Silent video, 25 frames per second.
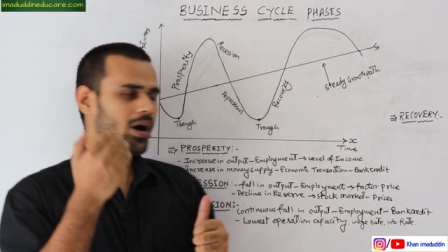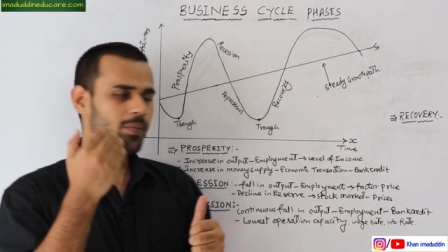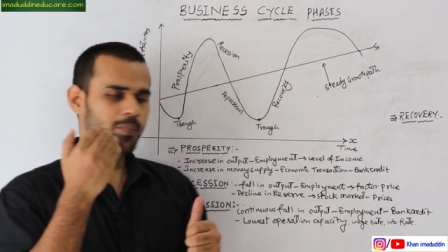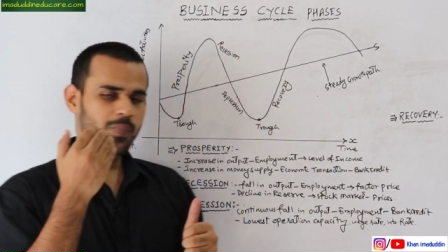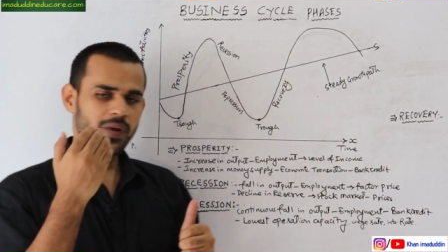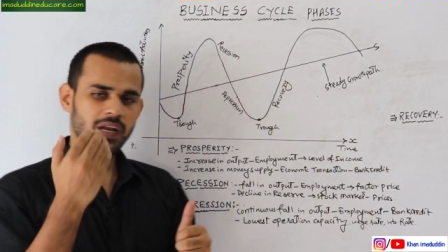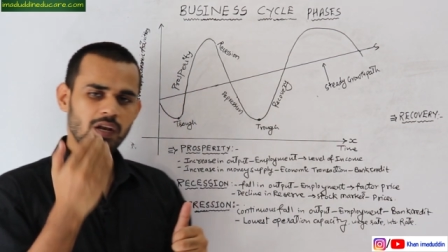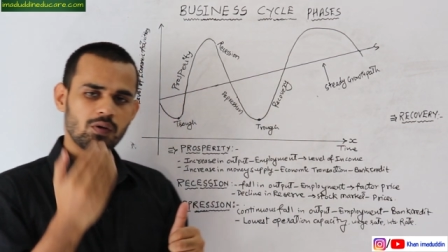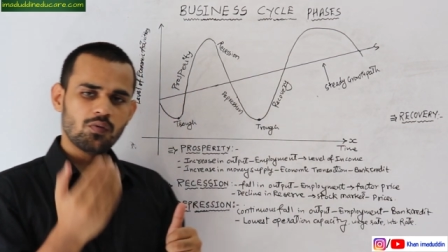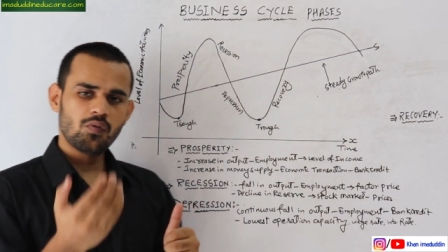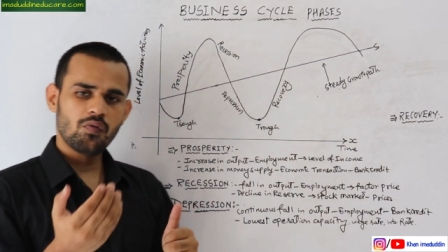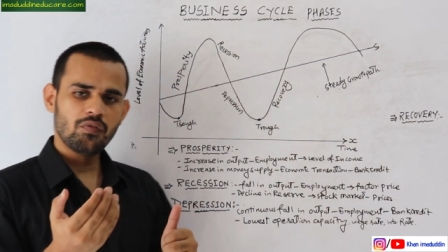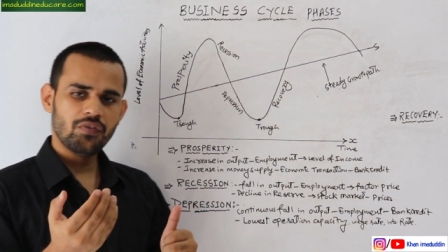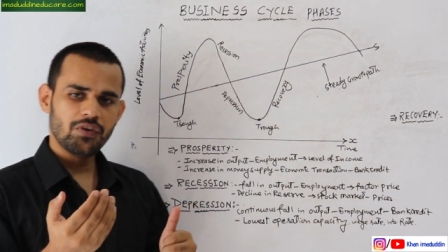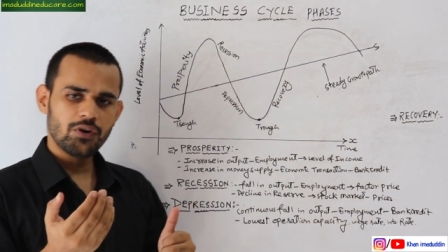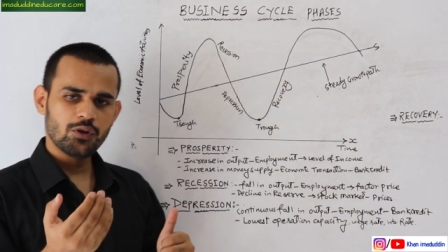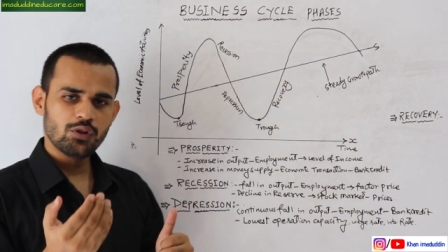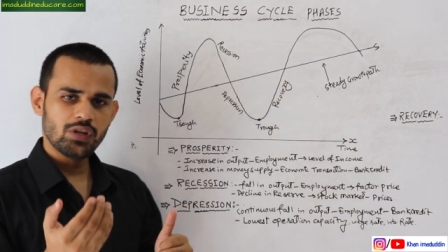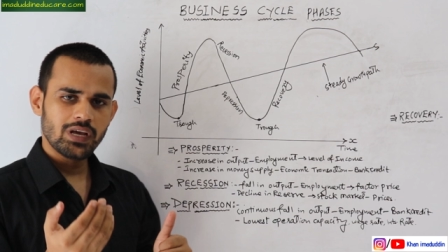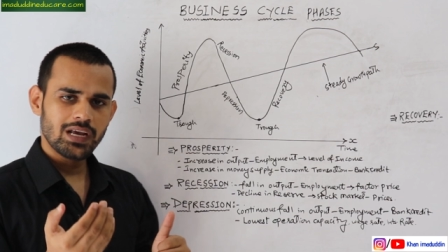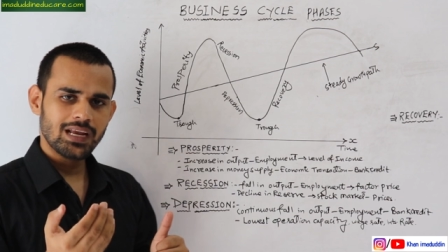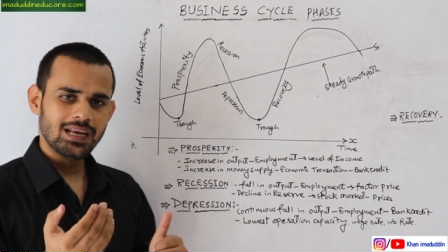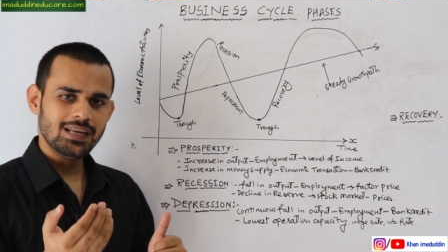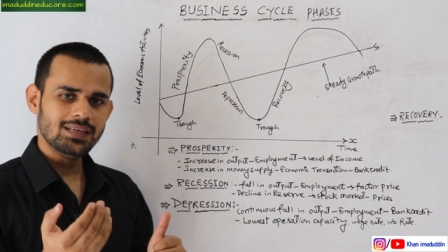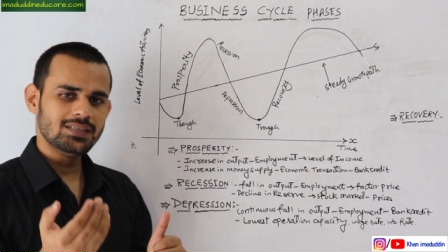आप पहले वो वीडियो
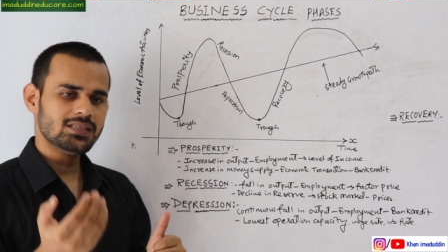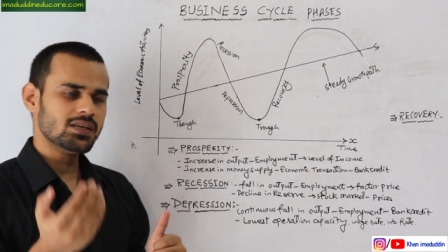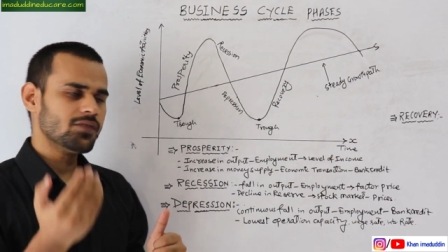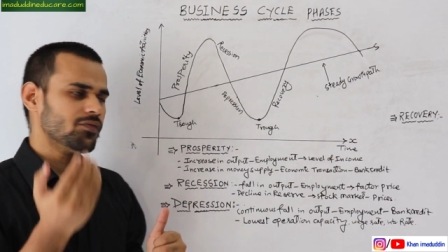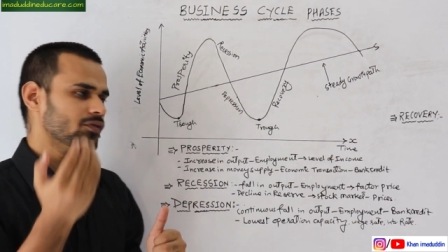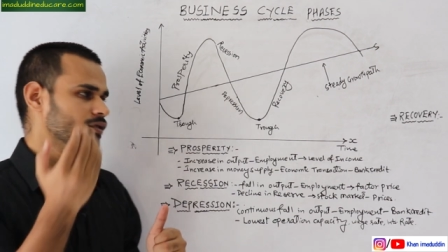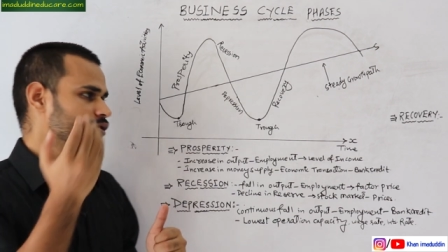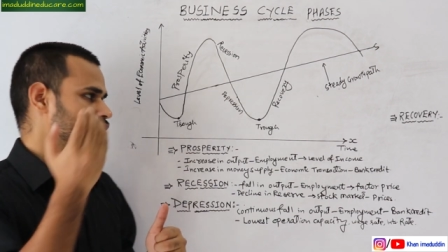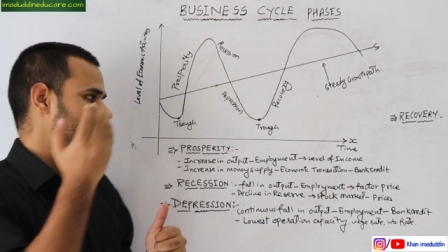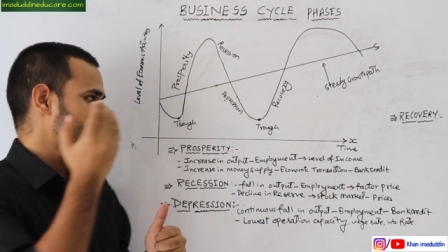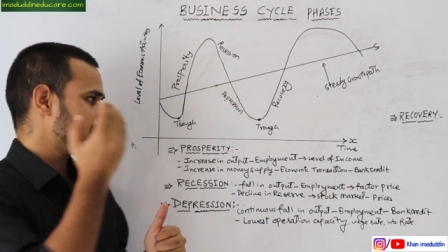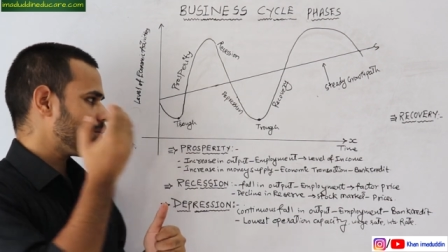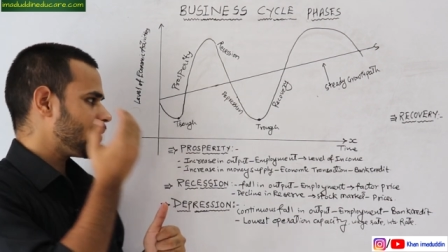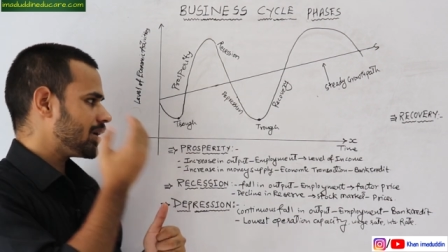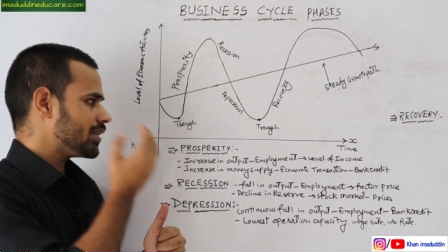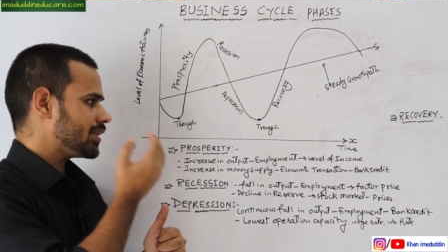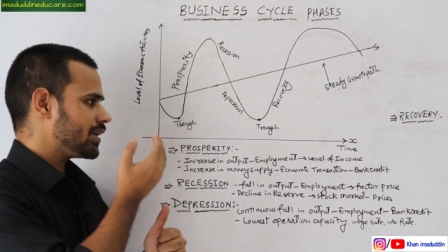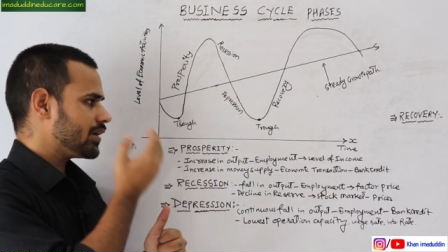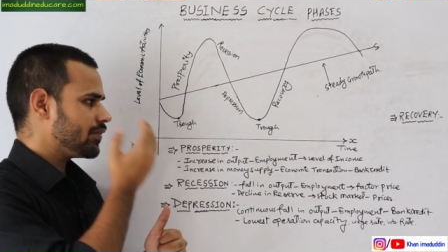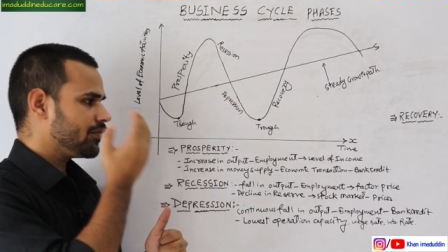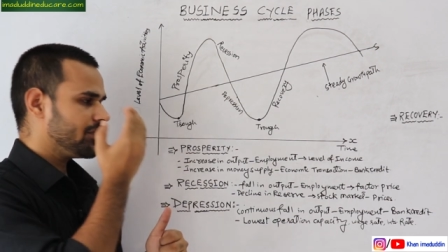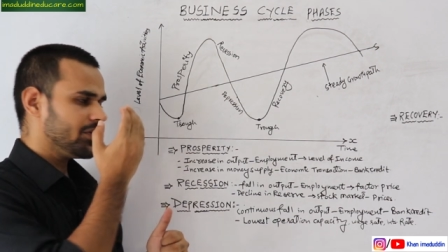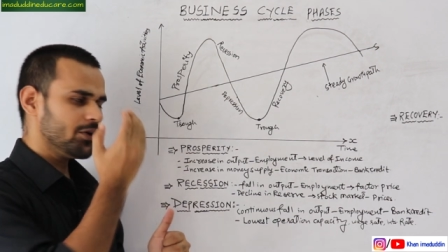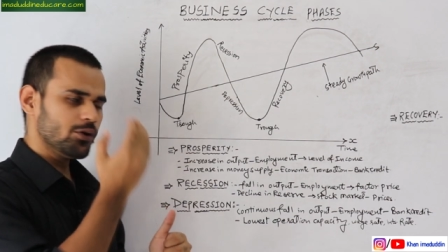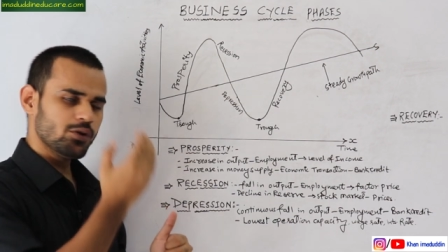देख लीजिए फिर उसके बाद
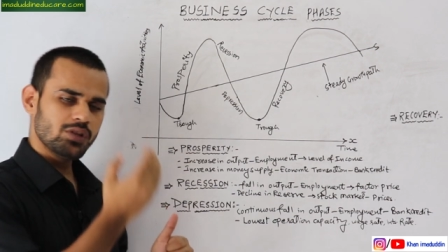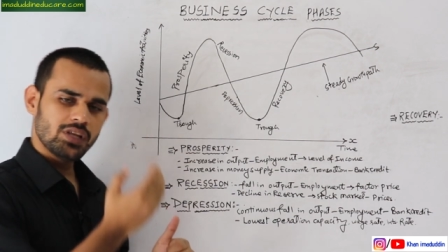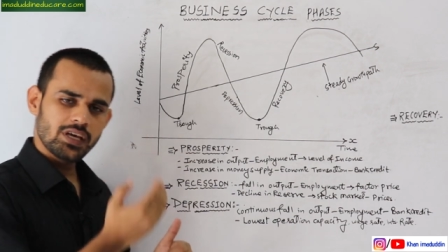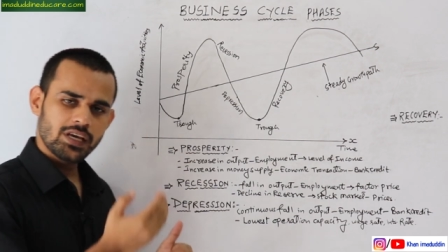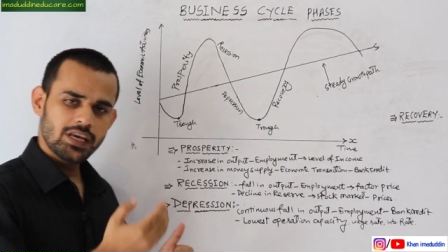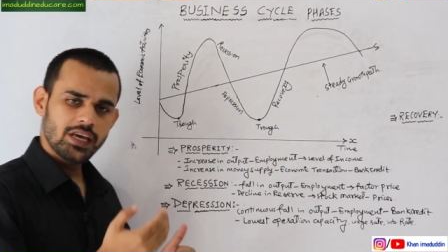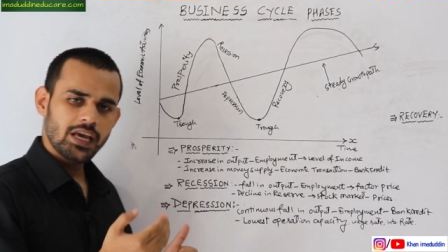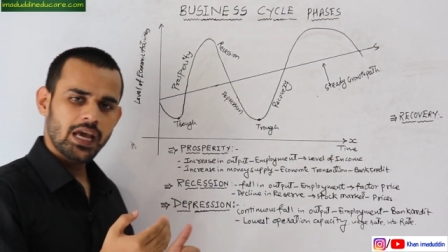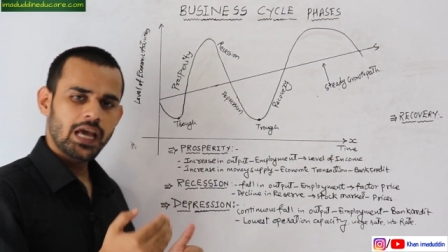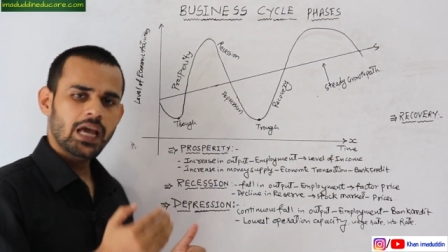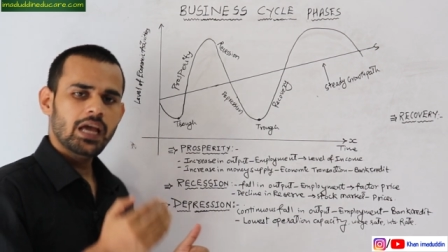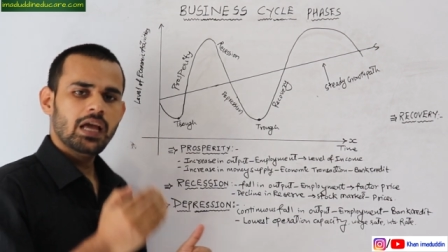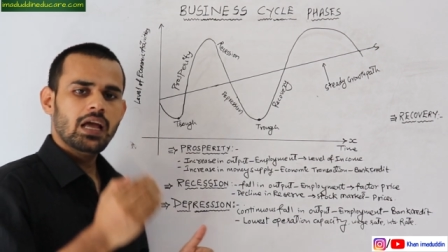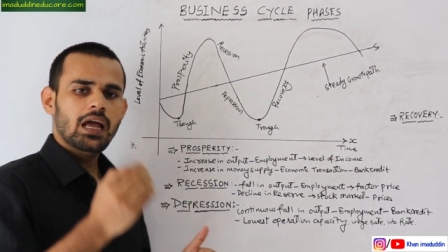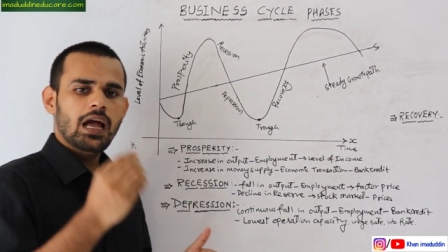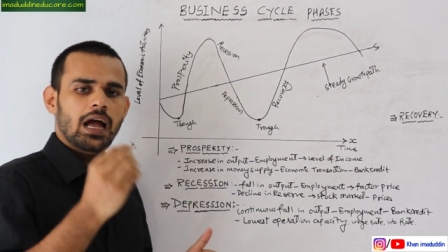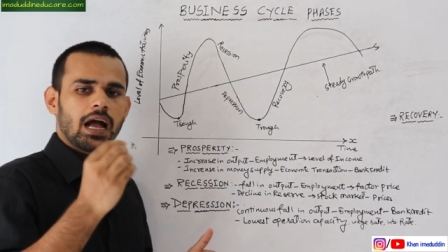ये वीडियो देखिए